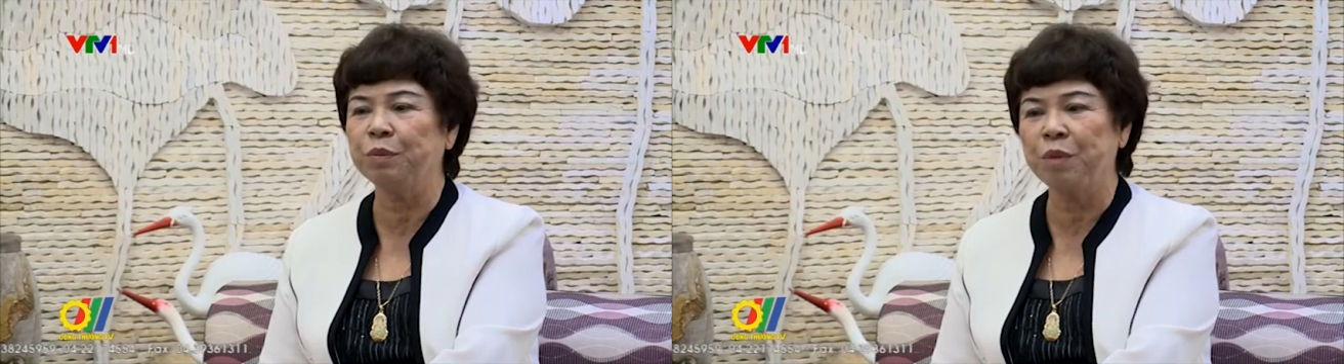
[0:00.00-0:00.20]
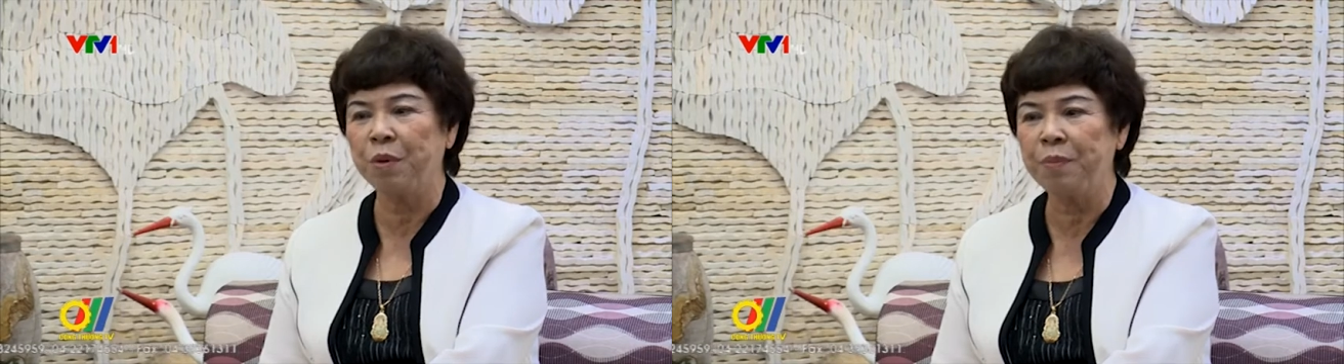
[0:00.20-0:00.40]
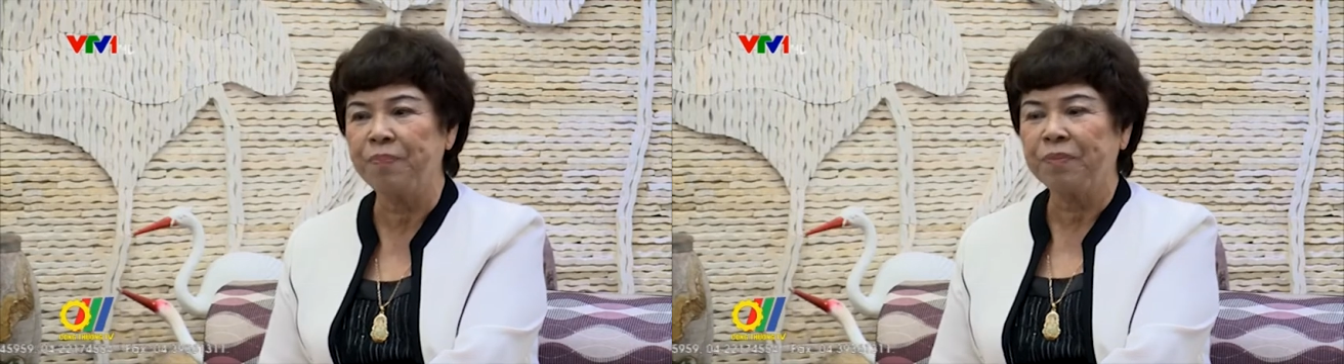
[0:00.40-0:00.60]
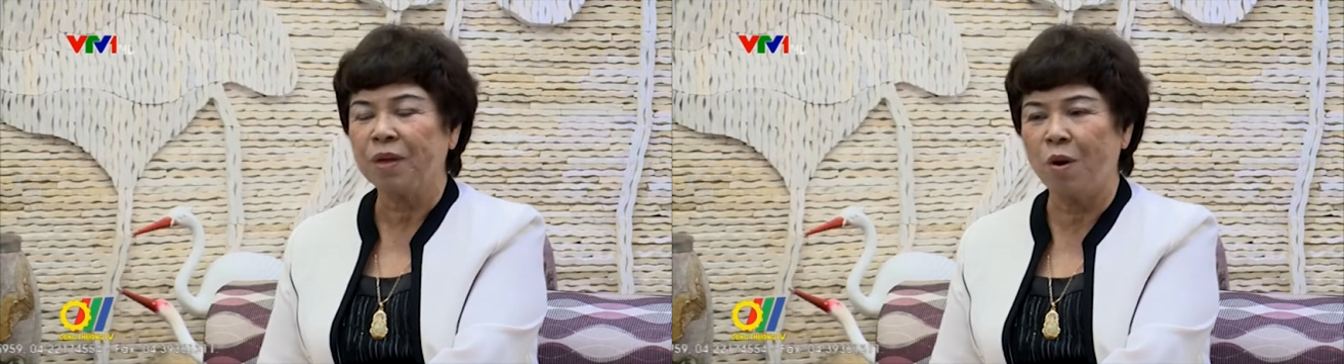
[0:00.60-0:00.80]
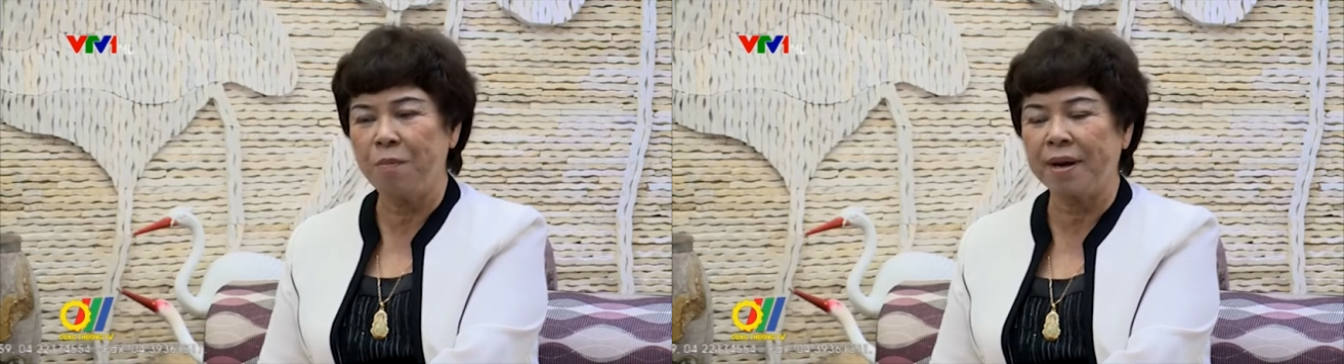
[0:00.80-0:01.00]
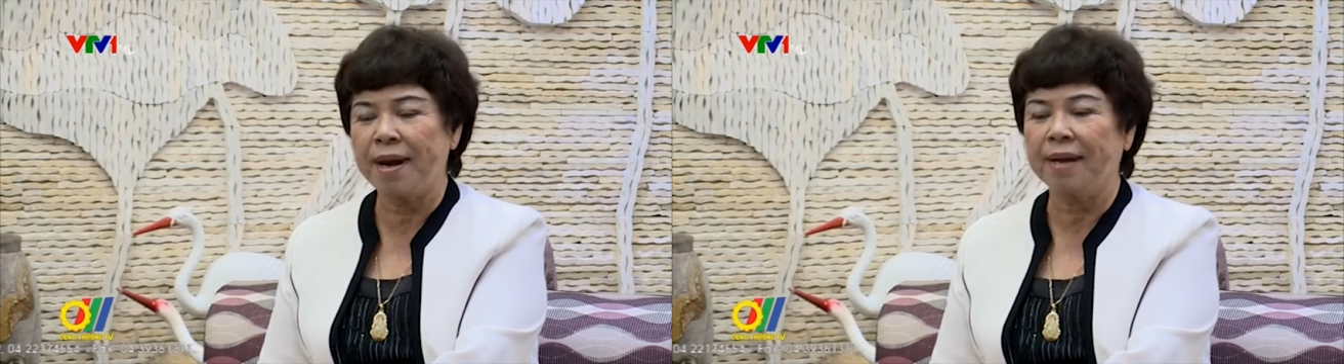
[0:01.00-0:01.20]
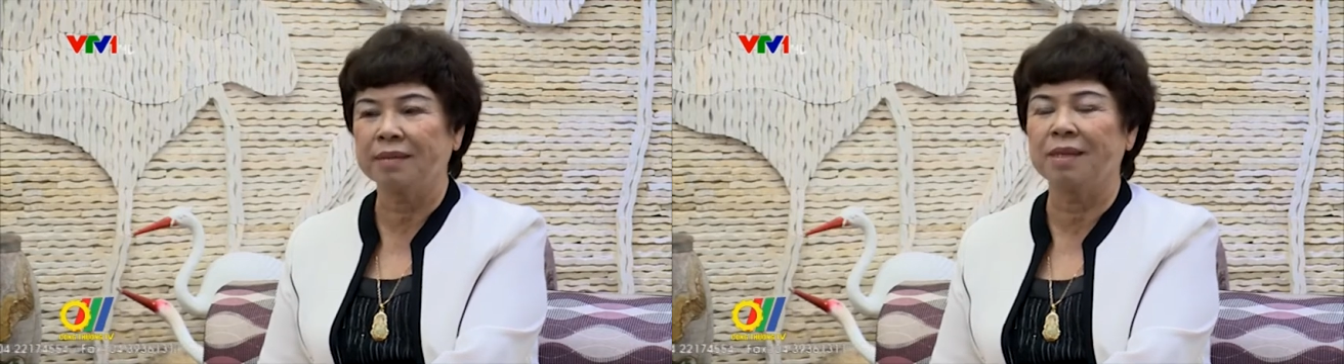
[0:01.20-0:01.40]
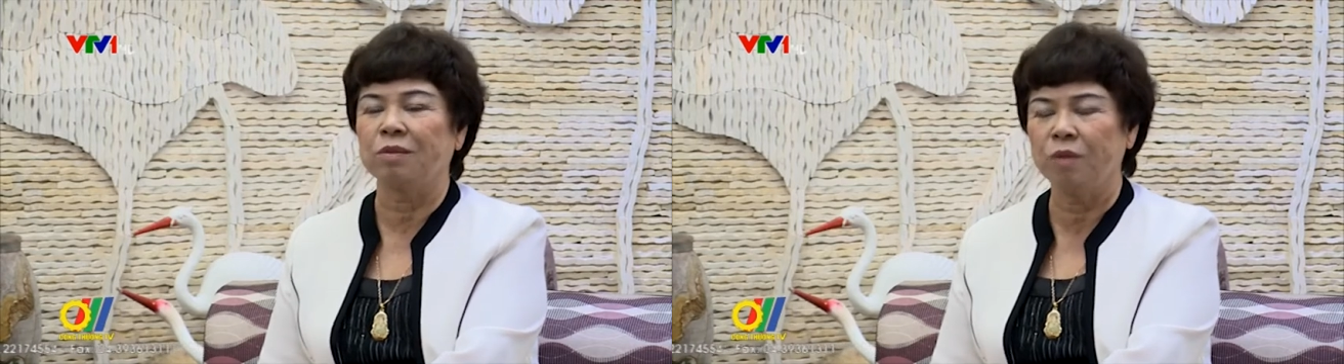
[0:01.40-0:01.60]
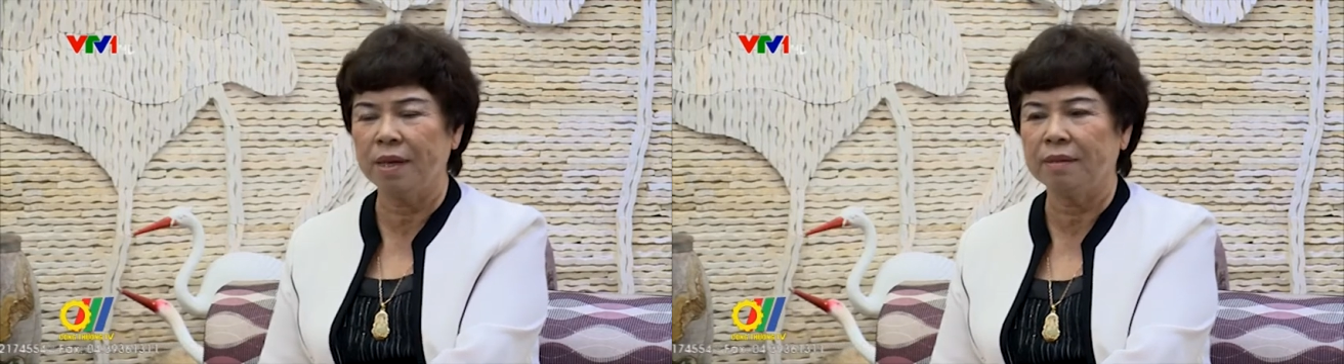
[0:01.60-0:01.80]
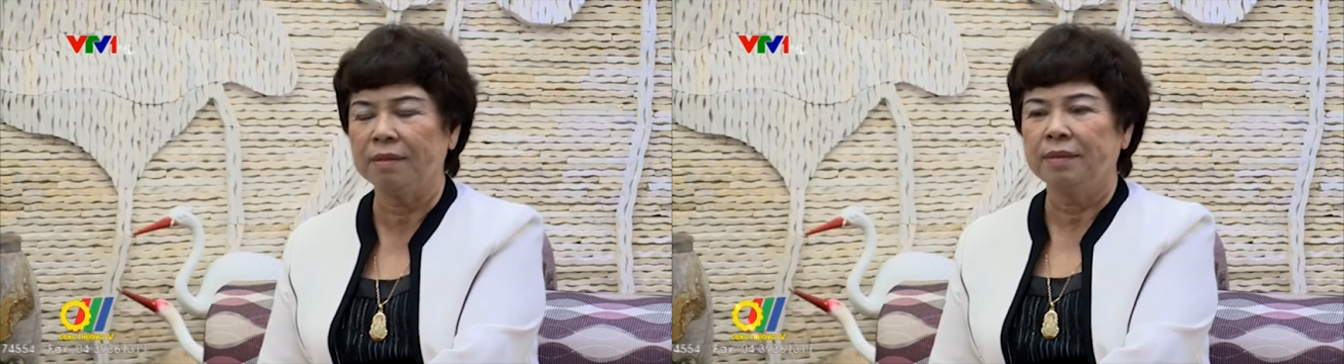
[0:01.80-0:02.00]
chúng tôi có mặt hàng sản xuất